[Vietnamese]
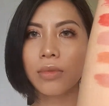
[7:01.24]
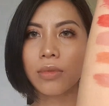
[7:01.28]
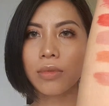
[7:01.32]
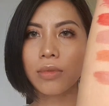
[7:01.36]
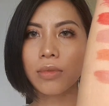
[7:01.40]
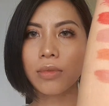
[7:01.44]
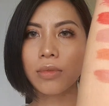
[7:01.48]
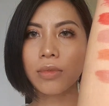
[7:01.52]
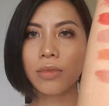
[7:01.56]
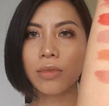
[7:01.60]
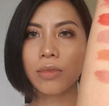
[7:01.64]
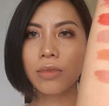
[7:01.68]

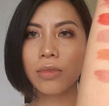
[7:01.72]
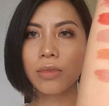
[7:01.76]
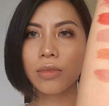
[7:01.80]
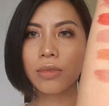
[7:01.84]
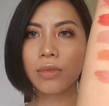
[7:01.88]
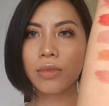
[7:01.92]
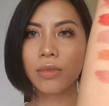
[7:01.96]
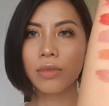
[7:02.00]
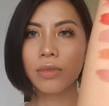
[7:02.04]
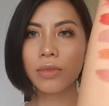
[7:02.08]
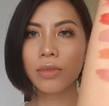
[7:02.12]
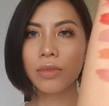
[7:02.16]
12
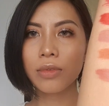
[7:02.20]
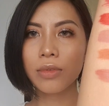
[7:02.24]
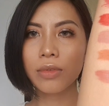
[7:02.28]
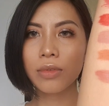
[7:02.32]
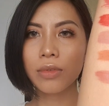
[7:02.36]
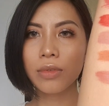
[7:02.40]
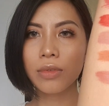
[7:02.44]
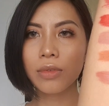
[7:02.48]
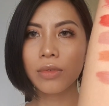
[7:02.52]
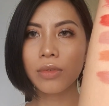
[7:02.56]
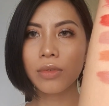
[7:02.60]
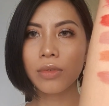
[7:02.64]

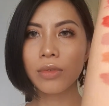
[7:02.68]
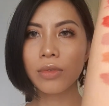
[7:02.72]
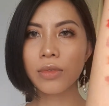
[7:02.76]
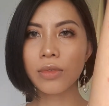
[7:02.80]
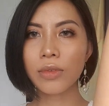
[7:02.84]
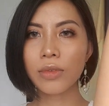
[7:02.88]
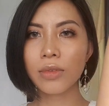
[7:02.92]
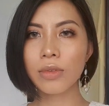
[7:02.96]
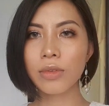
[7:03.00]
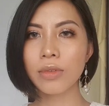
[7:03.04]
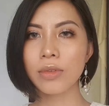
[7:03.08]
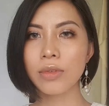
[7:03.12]
Enigma
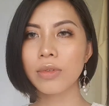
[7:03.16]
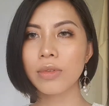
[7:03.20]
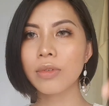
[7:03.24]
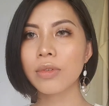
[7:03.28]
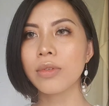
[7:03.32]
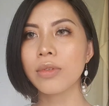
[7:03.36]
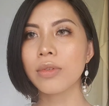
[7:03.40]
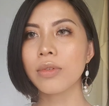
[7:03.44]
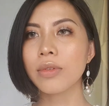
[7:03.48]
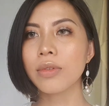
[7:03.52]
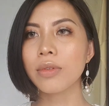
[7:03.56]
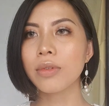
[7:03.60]

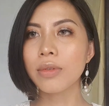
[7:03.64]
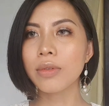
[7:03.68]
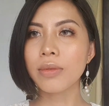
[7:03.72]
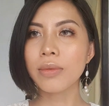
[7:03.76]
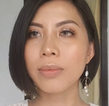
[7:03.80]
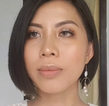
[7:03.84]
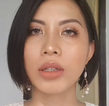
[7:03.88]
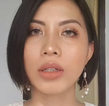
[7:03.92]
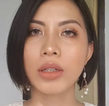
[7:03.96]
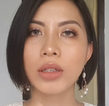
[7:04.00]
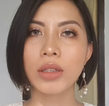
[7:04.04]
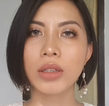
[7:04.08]
Đây là
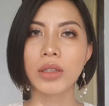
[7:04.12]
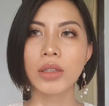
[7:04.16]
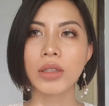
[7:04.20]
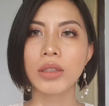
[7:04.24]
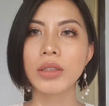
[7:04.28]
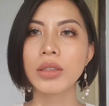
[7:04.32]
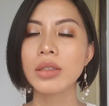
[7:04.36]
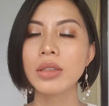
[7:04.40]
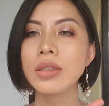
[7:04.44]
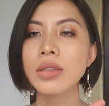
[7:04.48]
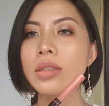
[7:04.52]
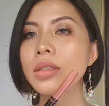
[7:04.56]
màu hồng
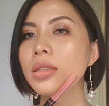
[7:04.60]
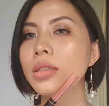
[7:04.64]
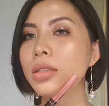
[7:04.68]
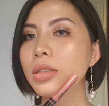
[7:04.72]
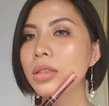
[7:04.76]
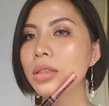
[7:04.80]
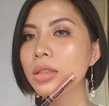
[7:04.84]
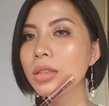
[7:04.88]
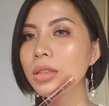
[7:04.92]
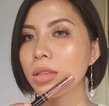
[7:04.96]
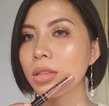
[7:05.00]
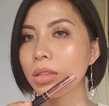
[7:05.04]
đất nốt
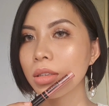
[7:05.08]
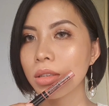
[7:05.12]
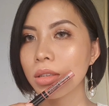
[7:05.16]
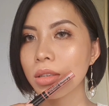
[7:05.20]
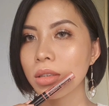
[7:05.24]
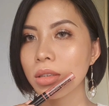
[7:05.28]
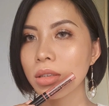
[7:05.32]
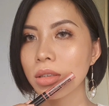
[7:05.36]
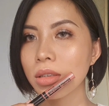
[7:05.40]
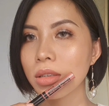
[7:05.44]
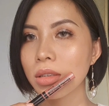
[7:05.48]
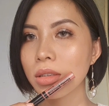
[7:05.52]

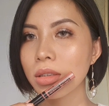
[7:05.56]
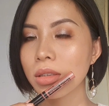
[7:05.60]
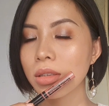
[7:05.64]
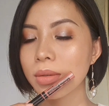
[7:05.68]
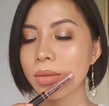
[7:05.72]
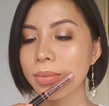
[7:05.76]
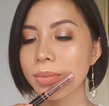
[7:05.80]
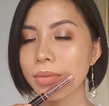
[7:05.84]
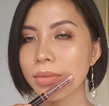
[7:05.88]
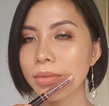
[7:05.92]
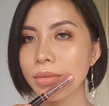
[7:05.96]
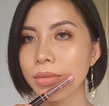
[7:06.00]
Đây là
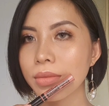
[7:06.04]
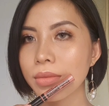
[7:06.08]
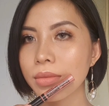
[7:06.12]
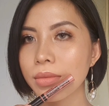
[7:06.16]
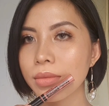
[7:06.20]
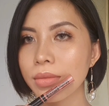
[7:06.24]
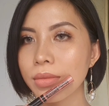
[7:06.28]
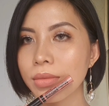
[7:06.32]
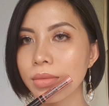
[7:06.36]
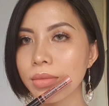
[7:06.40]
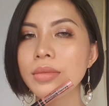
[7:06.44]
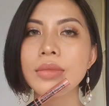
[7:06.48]
màu nốt duy
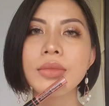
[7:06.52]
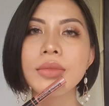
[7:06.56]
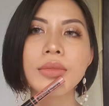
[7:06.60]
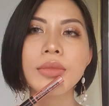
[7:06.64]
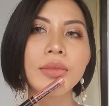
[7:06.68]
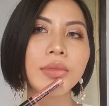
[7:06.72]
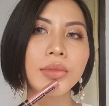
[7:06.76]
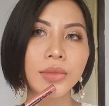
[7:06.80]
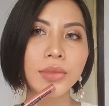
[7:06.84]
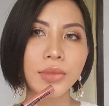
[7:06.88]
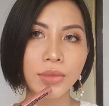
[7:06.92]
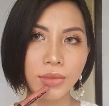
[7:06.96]
nhất
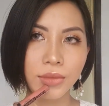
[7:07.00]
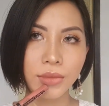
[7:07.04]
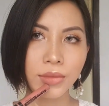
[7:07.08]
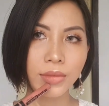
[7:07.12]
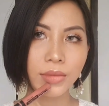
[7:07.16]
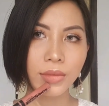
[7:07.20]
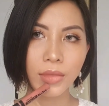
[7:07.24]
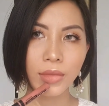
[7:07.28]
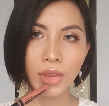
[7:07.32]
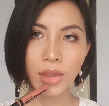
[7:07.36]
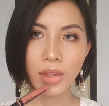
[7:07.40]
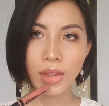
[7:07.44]
trong bảng
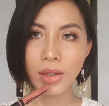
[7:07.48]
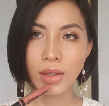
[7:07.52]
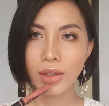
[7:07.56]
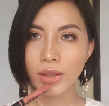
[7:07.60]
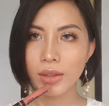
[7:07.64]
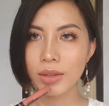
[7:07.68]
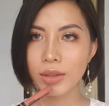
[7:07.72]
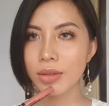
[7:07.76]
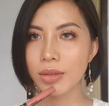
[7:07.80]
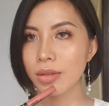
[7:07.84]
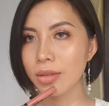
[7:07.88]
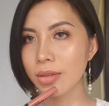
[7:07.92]
mà mình
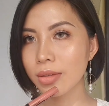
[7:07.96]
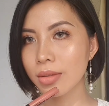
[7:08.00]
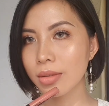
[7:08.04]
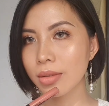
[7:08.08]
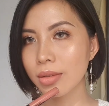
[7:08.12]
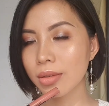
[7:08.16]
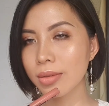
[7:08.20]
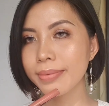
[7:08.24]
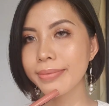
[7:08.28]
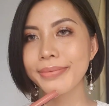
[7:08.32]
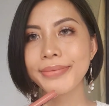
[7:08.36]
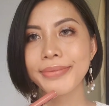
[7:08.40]
thấy
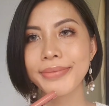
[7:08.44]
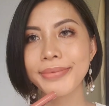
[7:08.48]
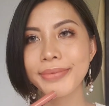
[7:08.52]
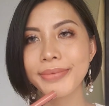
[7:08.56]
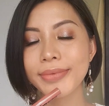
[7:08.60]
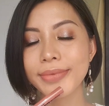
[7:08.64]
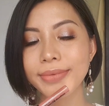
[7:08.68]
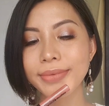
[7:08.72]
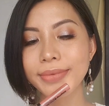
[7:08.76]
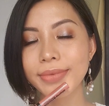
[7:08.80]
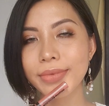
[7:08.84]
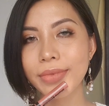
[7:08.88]
là
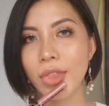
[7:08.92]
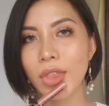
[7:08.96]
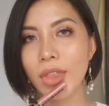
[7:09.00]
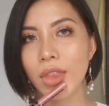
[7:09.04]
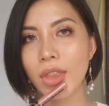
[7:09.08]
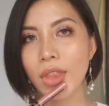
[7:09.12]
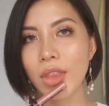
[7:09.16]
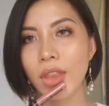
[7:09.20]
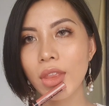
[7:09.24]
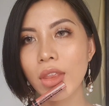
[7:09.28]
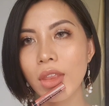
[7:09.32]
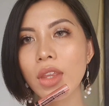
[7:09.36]
mình
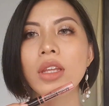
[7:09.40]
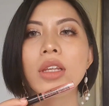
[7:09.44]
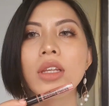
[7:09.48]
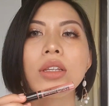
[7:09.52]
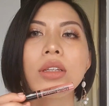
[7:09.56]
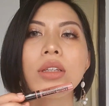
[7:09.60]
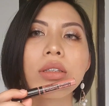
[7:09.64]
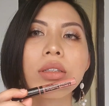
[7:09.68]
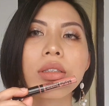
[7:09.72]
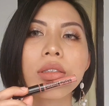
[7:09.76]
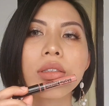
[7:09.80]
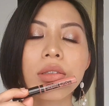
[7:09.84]
nó hợp với
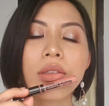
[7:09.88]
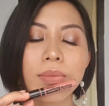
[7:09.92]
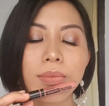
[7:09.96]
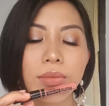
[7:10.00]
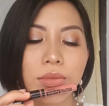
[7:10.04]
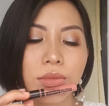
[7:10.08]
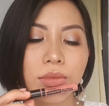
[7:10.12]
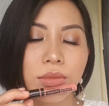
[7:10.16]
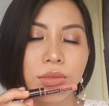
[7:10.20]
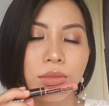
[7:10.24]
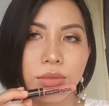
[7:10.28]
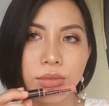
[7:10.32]
mình
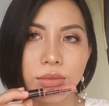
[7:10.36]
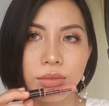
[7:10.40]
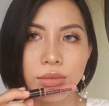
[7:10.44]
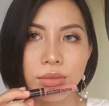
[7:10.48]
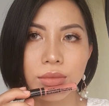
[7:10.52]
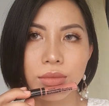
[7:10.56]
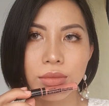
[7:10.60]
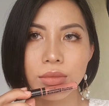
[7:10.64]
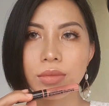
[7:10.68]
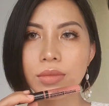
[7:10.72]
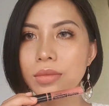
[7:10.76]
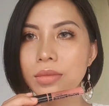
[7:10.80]

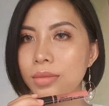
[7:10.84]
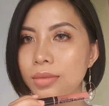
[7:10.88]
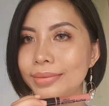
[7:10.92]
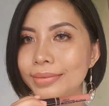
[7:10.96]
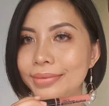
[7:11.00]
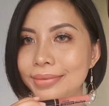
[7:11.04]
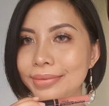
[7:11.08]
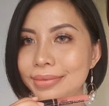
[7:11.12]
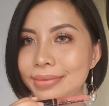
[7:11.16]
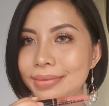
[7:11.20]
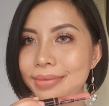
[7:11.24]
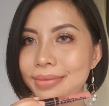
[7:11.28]

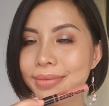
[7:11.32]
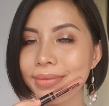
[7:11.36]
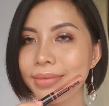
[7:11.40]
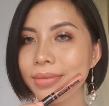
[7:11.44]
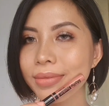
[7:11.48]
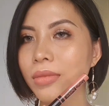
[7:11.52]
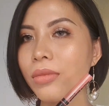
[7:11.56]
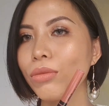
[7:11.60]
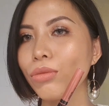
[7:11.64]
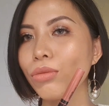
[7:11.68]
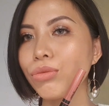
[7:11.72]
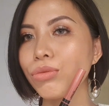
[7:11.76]
Trông lên
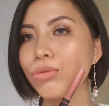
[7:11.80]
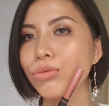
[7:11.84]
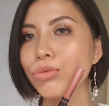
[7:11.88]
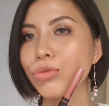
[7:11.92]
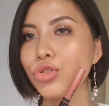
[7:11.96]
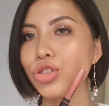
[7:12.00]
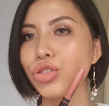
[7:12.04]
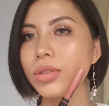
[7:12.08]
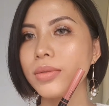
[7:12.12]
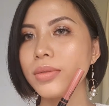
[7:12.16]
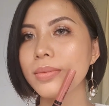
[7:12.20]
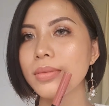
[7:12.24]
môi
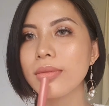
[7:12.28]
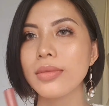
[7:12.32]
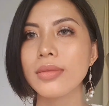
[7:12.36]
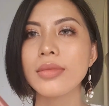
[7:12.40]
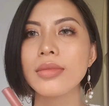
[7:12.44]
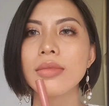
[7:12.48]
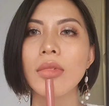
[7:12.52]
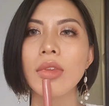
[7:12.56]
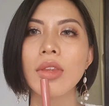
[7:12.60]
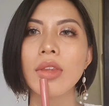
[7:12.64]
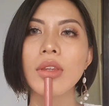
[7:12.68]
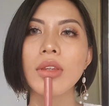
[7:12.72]
rất là
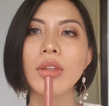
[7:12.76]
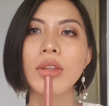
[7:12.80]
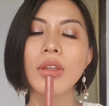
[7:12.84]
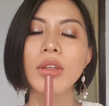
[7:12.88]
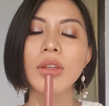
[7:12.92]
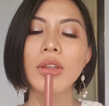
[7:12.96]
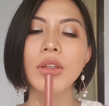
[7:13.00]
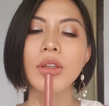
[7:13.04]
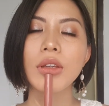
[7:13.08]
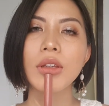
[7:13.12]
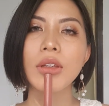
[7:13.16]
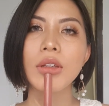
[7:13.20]
nền
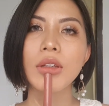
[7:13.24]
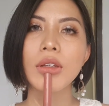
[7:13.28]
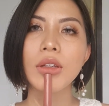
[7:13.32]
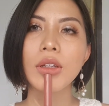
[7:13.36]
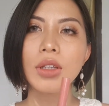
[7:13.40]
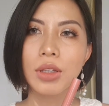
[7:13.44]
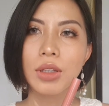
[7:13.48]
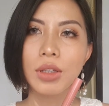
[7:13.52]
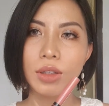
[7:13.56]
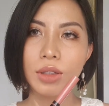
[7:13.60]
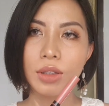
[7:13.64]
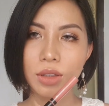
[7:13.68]
nã,
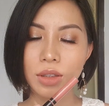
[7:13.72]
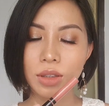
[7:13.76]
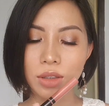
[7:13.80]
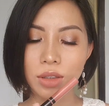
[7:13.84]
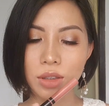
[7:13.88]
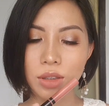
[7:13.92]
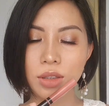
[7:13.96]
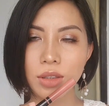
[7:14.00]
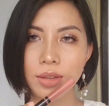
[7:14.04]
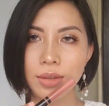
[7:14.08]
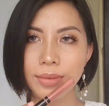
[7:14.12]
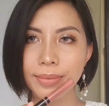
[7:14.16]
sang
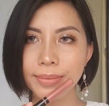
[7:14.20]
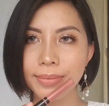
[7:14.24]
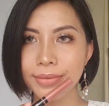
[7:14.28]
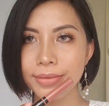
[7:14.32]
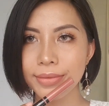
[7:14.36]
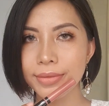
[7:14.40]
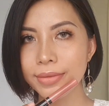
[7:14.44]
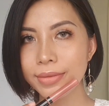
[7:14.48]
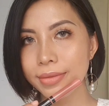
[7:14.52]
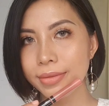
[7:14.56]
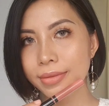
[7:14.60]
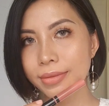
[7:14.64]
trọng và nhẹ
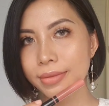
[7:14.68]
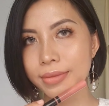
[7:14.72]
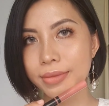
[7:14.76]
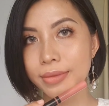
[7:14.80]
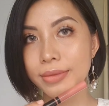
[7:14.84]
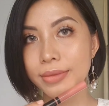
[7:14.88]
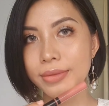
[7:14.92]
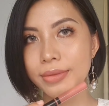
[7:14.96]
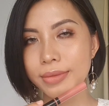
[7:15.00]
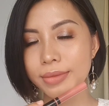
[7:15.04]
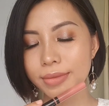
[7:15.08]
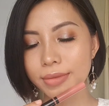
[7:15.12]
nhàng
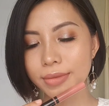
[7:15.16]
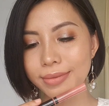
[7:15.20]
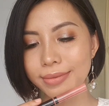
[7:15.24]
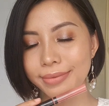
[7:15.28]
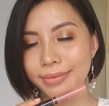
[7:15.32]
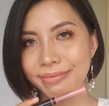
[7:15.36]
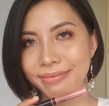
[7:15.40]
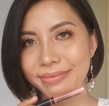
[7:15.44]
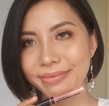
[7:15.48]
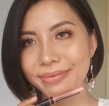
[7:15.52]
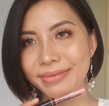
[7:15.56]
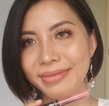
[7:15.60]
Màu
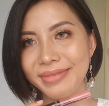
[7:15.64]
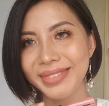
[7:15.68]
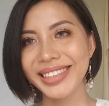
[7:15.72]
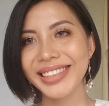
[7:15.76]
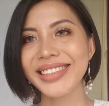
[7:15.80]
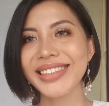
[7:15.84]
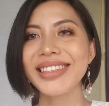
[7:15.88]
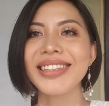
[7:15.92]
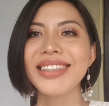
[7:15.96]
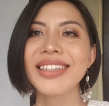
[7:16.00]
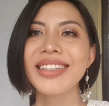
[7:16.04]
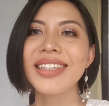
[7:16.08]
sắc này nó
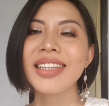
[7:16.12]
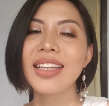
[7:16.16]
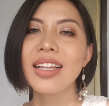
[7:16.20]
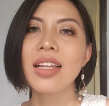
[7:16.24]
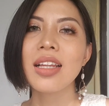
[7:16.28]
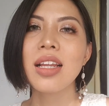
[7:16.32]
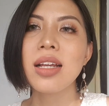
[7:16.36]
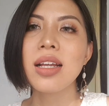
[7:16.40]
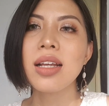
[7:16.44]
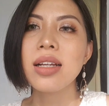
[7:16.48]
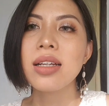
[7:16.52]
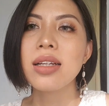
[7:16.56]
cũng lạ
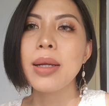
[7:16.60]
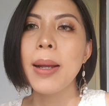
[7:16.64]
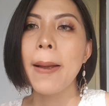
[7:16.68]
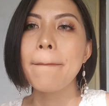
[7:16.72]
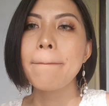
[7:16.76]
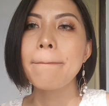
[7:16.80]
lạ nữa